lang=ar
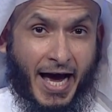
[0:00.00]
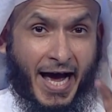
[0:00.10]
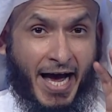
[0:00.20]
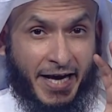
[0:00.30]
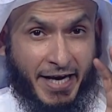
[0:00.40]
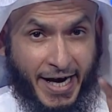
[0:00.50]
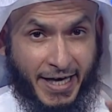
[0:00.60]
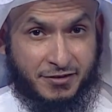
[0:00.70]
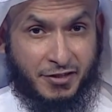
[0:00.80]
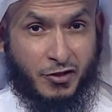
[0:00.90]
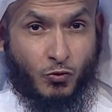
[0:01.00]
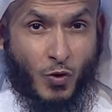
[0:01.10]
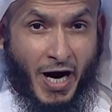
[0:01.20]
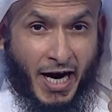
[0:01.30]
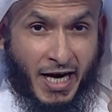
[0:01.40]
آيات
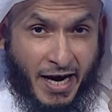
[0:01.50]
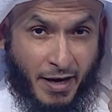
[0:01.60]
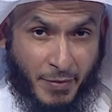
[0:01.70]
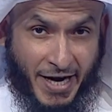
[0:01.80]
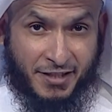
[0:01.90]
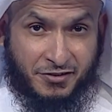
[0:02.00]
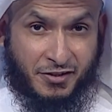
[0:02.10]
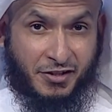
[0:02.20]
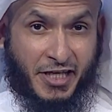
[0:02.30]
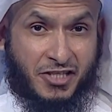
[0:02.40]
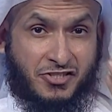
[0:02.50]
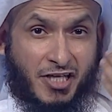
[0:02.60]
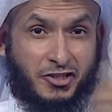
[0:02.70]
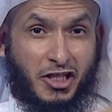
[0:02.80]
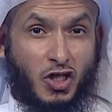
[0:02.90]
وعلامات
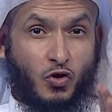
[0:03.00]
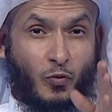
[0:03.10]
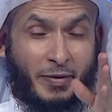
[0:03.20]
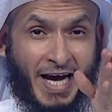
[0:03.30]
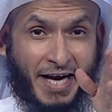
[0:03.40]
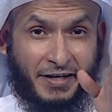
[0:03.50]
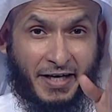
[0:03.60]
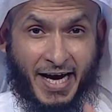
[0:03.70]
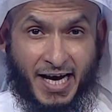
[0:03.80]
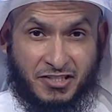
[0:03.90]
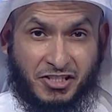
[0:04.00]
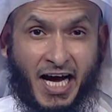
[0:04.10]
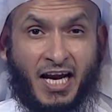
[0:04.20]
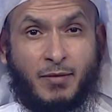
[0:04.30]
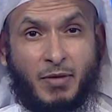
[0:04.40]
يستدل بها الناس
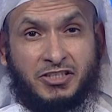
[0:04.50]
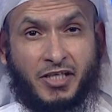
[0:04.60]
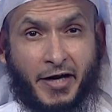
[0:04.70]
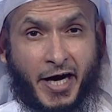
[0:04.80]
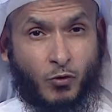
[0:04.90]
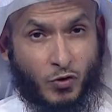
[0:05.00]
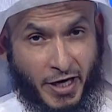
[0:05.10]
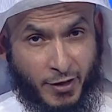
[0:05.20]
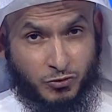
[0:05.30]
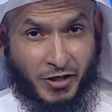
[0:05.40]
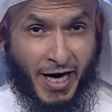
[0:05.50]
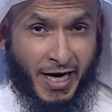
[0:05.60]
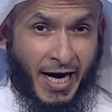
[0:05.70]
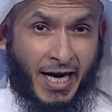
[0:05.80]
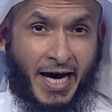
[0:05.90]
على ما شرعه الله
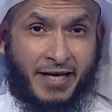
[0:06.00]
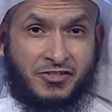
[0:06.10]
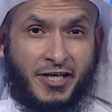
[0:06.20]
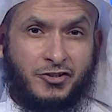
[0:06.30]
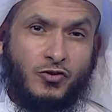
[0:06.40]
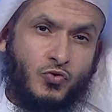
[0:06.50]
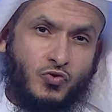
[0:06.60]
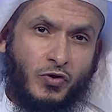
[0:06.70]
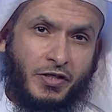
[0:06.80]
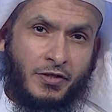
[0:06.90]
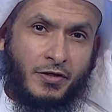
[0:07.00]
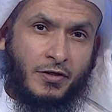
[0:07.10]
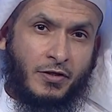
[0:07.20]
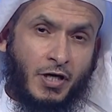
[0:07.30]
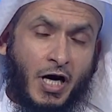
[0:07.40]
تعالى على ألسنة رسله
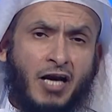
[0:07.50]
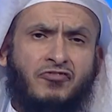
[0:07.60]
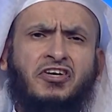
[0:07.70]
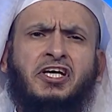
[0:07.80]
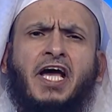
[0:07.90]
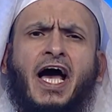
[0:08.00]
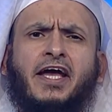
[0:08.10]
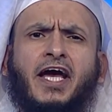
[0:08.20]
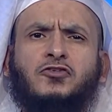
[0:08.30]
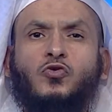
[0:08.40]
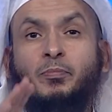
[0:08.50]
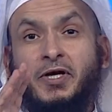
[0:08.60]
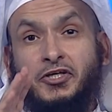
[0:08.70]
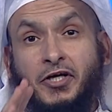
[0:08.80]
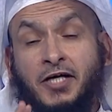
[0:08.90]
قال فيه آيات
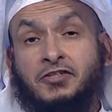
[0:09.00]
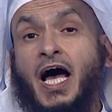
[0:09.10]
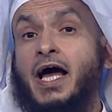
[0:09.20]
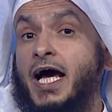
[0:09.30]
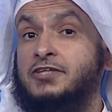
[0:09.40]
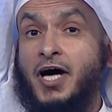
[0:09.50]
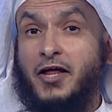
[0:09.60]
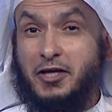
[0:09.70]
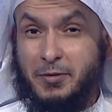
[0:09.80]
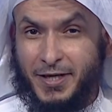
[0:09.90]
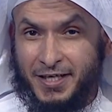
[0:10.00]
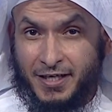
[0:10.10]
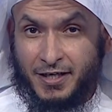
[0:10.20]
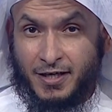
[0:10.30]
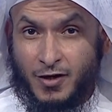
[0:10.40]
بينات آيات عظيمة
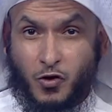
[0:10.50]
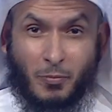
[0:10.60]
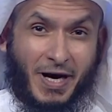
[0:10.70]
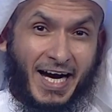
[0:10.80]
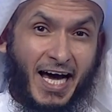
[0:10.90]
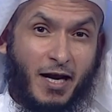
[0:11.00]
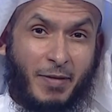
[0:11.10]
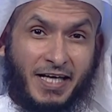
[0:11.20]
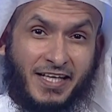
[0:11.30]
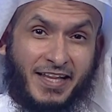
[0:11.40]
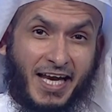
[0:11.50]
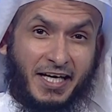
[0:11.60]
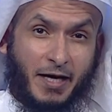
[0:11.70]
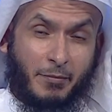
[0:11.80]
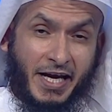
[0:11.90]
ثم قال بعد
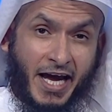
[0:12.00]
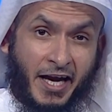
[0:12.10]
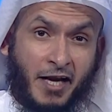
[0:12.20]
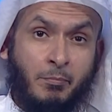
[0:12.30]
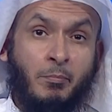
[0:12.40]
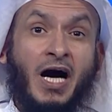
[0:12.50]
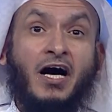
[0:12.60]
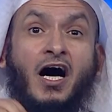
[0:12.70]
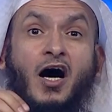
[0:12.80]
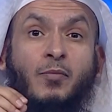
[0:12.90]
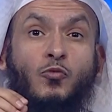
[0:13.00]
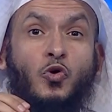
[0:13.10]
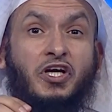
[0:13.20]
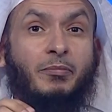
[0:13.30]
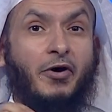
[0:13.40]
ذلك بيانا
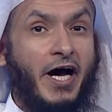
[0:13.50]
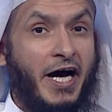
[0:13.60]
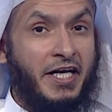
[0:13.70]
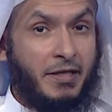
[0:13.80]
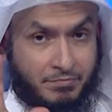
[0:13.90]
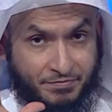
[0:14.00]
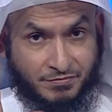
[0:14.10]
مقام إبراهيم